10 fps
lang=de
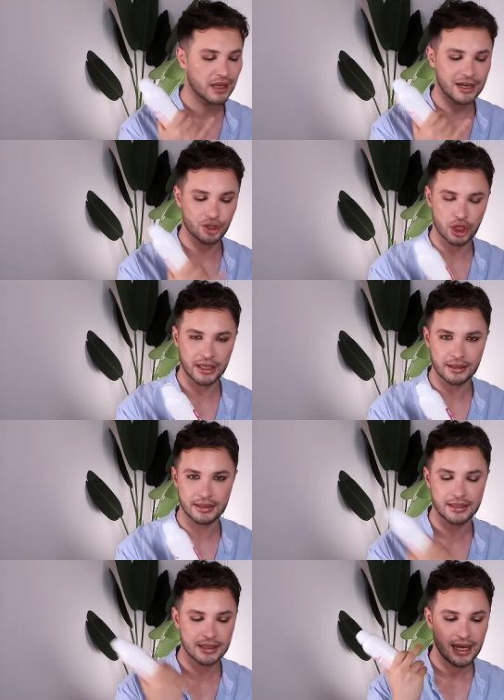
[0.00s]
Es stinkt
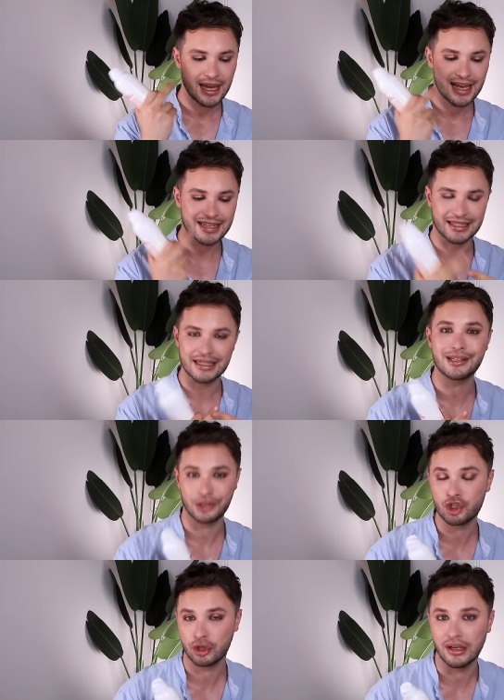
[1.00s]
nicht, es
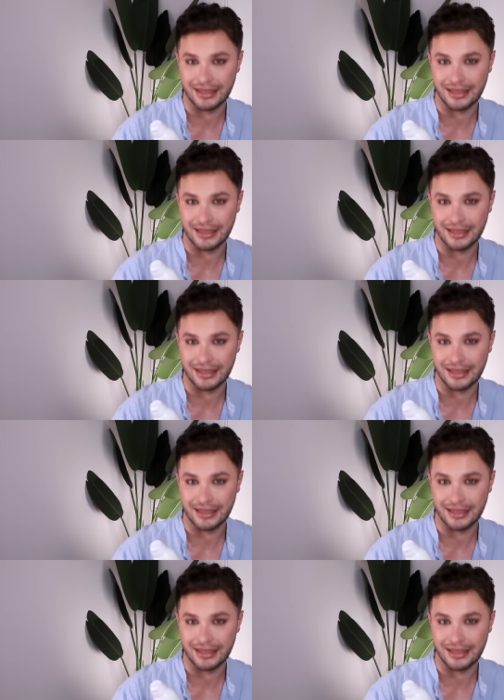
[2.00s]
riecht